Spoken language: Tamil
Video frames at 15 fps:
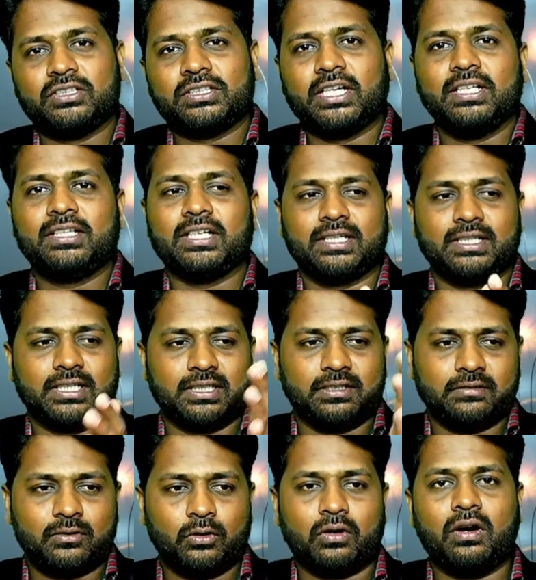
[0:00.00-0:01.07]
அது தடுத்து அந்த
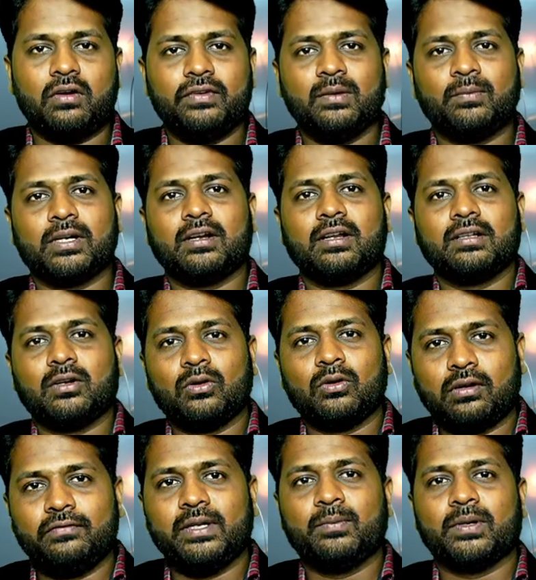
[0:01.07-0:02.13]
அந்த லோவாக ஃபீல் பண்ணாலும்
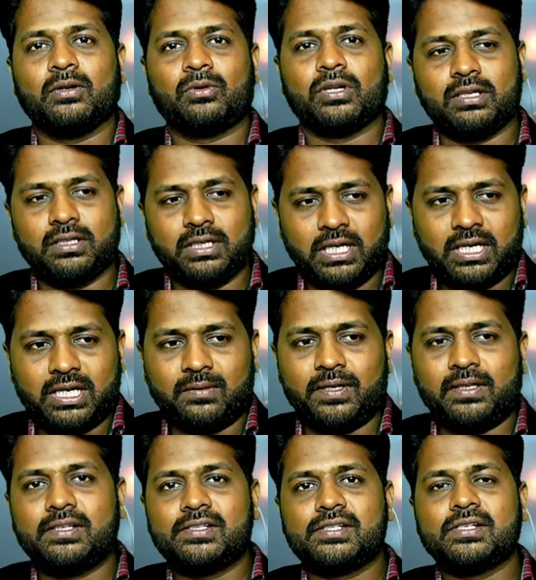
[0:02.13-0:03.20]
அந்த லோவாக ஃபீல் பண்ணக்கூடாது
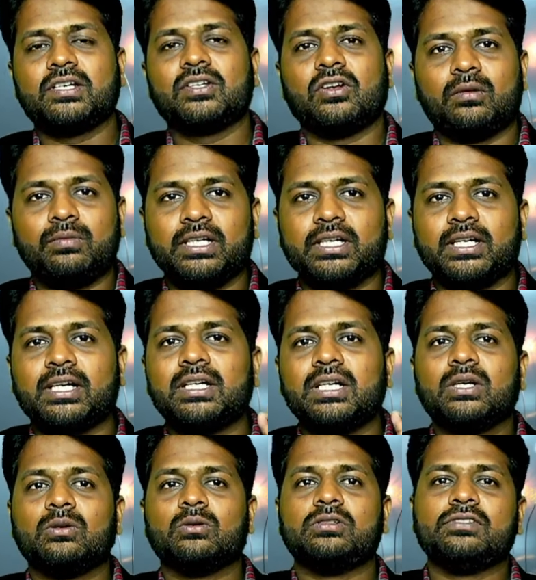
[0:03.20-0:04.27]
நம்ம எந்திரிச்சு நிற்கணும் அப்படிங்கிற
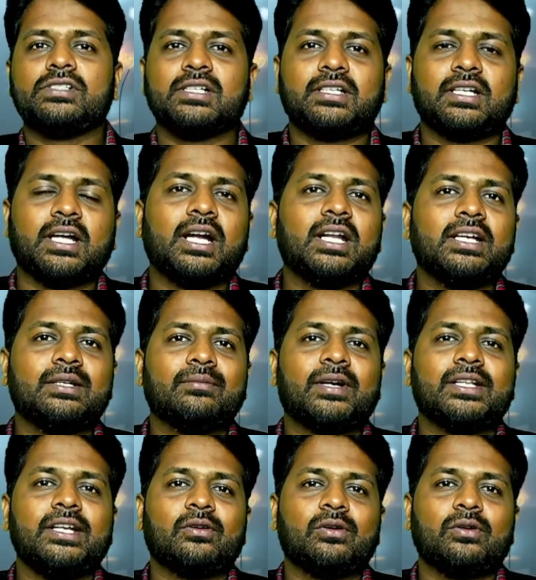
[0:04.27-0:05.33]
ஒரு விஷயத்தினால
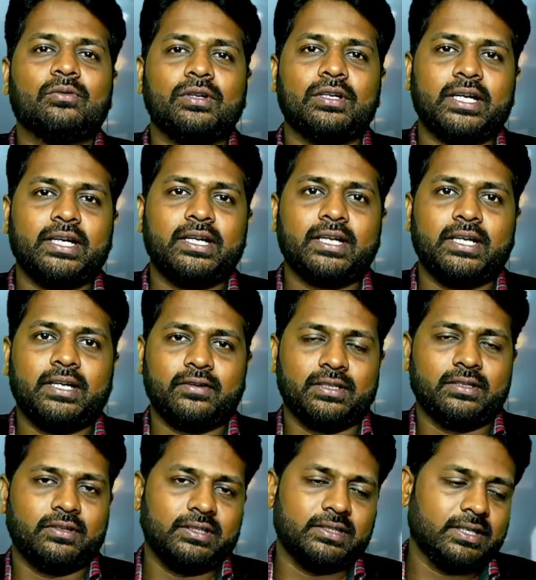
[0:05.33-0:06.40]
இந்த மாதிரி ஒரு கைகளை
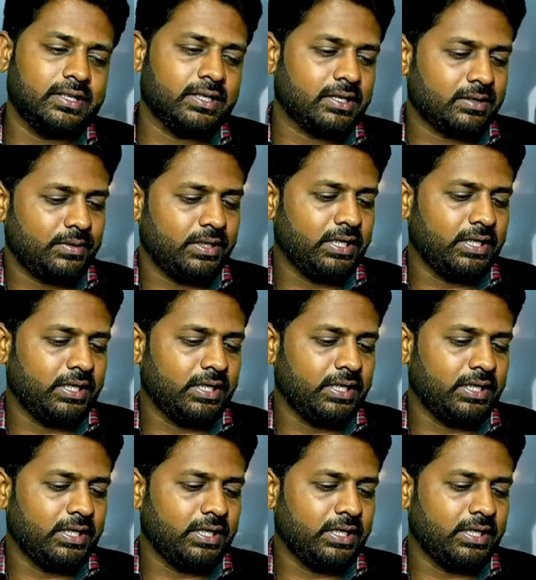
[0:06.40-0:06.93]
வந்து வைத்திருக்கிறார்